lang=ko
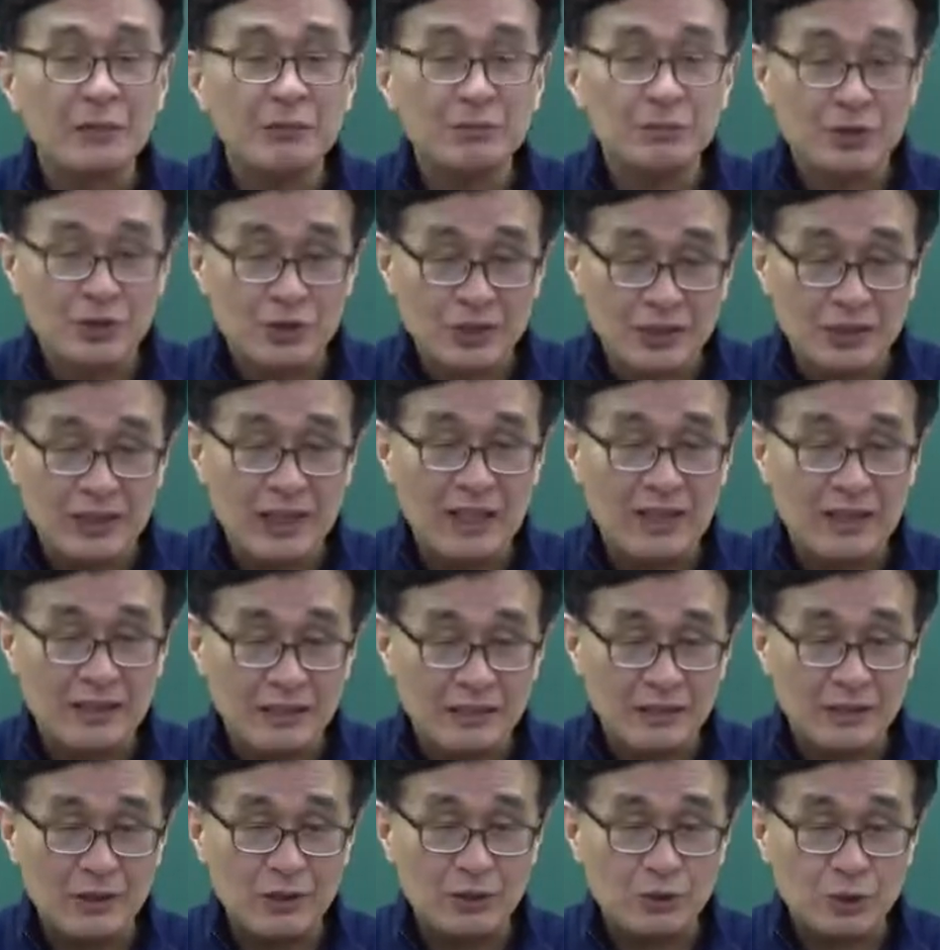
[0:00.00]
묻는다는
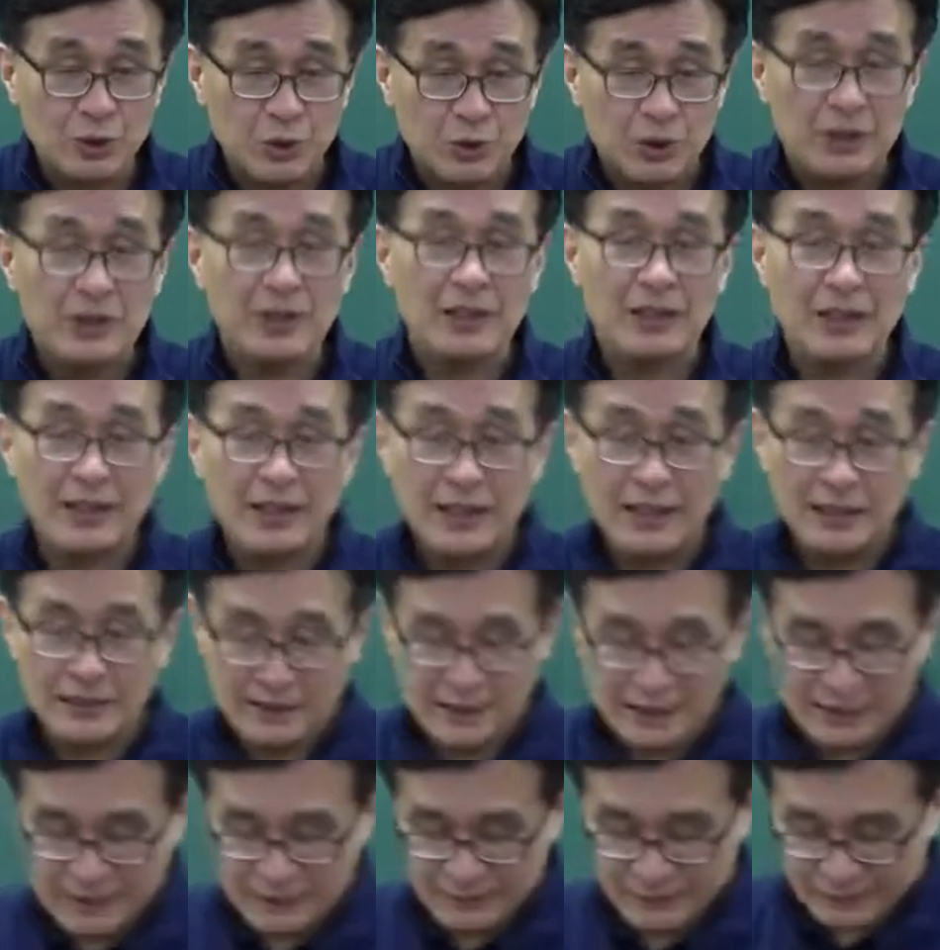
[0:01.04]
거
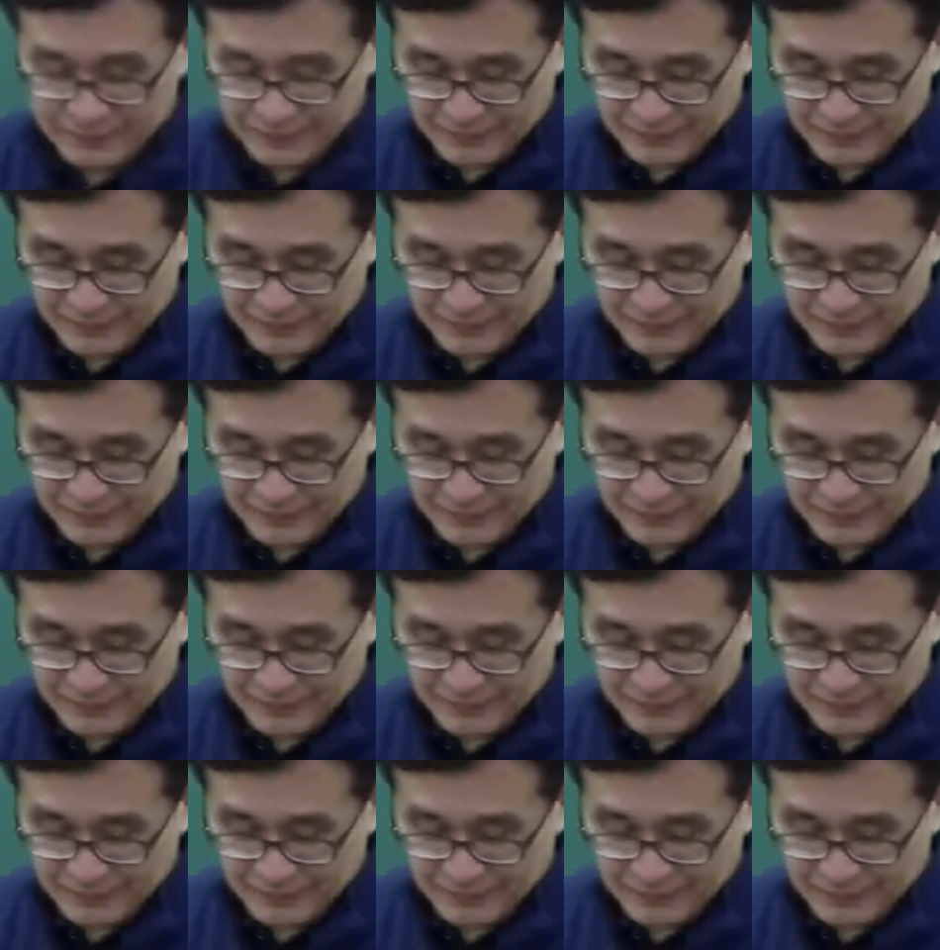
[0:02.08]
주의하셔야 됩니다.